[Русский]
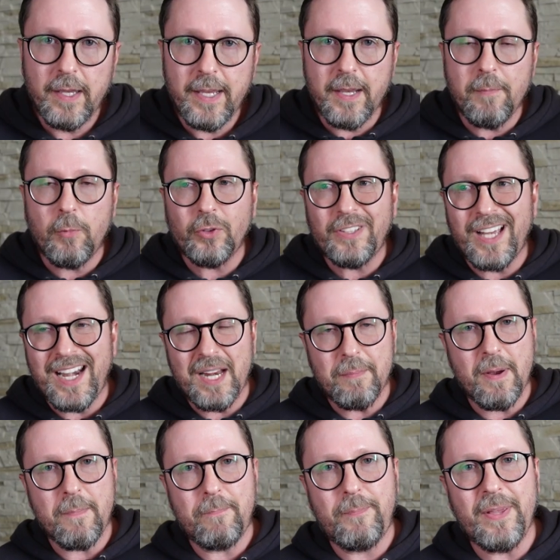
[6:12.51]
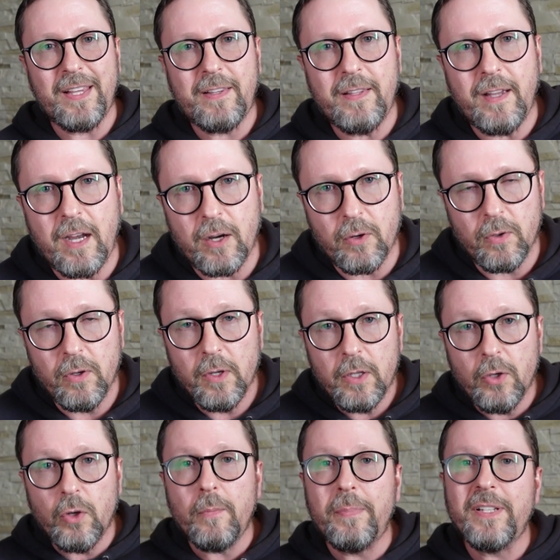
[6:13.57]
Ему дали бы пятнаху. И
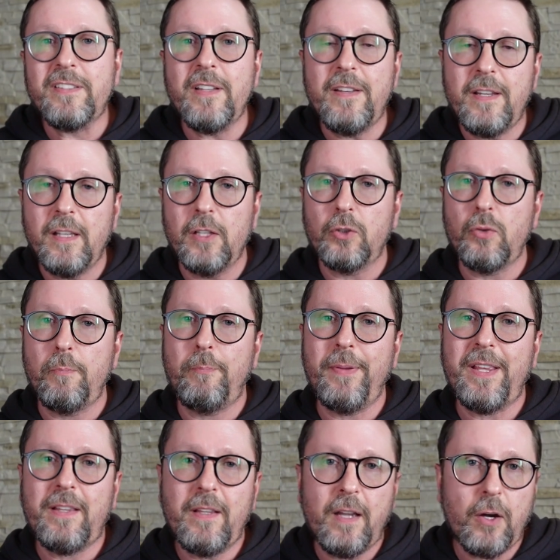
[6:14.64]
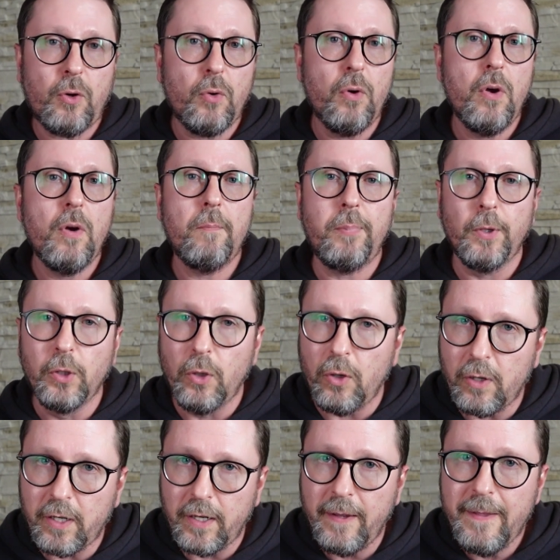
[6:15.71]
он бы сидел эту пятнаху
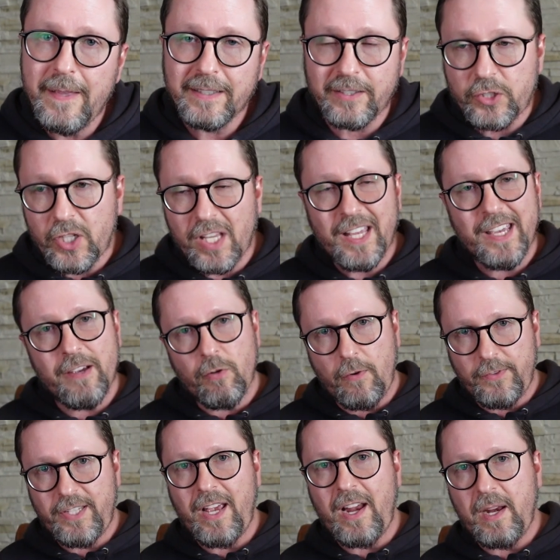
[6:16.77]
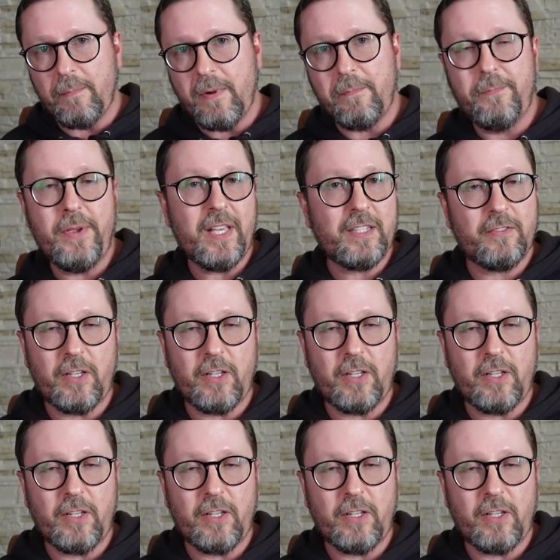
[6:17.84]
плохо. Сначала его взяли бы без